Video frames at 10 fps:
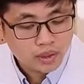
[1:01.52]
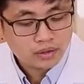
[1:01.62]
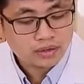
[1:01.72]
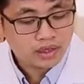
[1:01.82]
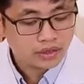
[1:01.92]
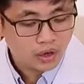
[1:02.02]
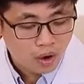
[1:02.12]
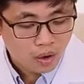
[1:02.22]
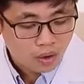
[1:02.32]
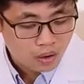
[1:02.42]
kích thước rất là
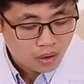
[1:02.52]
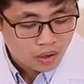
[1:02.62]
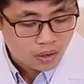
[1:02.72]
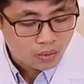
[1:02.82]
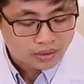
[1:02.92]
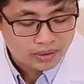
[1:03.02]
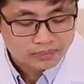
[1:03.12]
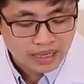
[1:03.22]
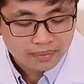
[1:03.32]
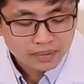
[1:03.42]
nhỏ à, khoảng
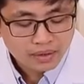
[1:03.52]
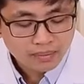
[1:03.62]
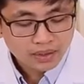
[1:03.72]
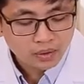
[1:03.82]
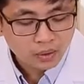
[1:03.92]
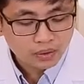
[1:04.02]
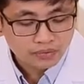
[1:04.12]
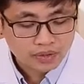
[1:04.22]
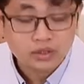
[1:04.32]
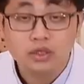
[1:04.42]
tầm 8 mm thôi
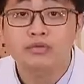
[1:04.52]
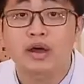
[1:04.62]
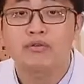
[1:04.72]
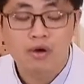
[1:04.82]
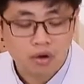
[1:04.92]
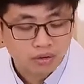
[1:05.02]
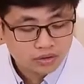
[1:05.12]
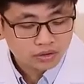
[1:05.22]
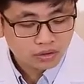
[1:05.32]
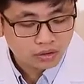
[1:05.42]
và chưa phá vỏ,
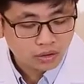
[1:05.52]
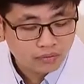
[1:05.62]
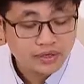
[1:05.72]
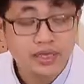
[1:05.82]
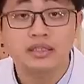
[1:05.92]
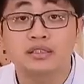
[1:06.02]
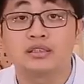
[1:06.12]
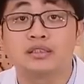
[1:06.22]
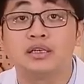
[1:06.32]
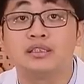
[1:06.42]
chưa có phát hiện
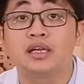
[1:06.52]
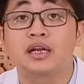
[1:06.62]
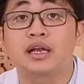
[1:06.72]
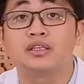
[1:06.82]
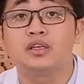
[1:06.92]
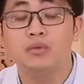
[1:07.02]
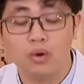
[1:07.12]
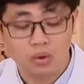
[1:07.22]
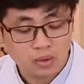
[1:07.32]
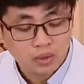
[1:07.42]
à, di căn hạch trước
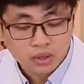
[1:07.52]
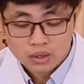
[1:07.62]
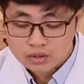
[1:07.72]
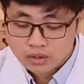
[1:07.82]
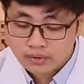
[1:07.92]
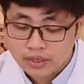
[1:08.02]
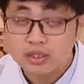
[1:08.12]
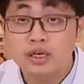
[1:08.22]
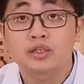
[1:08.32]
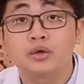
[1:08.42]
mổ. Do vậy
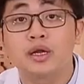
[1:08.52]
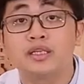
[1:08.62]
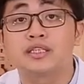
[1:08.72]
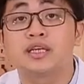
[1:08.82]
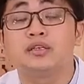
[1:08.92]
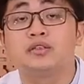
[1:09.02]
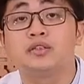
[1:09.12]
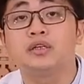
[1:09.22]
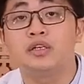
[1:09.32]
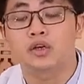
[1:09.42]
như tôi đã chia sẻ từ
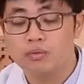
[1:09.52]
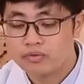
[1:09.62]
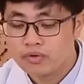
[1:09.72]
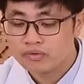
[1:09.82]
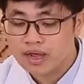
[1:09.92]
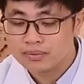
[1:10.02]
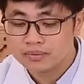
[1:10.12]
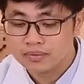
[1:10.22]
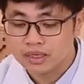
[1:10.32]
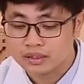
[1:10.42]
trước thì có một phương
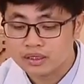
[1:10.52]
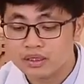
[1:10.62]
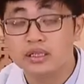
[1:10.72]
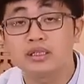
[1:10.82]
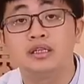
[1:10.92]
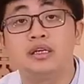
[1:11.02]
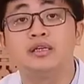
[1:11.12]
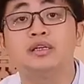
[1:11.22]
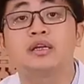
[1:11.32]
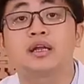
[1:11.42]
pháp à, rất tiên
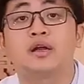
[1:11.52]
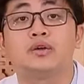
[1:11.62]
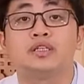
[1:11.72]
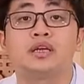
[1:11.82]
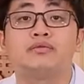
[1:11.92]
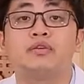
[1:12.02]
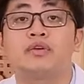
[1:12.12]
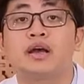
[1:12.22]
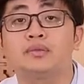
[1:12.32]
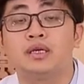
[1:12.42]
tiến hiện nay đó chính là phương
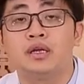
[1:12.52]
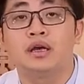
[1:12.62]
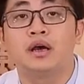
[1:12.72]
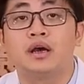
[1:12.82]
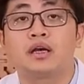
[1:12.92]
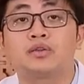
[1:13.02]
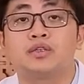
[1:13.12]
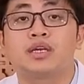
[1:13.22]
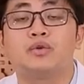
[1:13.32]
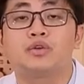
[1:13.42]
pháp cắt
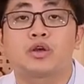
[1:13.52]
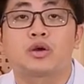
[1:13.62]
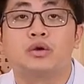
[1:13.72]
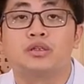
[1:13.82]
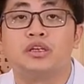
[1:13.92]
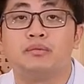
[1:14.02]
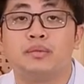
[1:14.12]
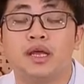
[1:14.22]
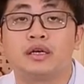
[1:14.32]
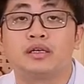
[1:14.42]
tuyến giáp nội soi qua đường tiền
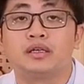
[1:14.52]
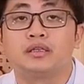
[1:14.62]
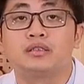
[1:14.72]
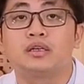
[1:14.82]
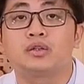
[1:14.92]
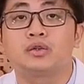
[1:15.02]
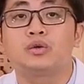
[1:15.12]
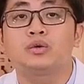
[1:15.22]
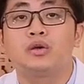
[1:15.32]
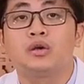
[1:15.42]
đình miệng rất là
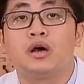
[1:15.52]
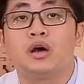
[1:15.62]
tốt,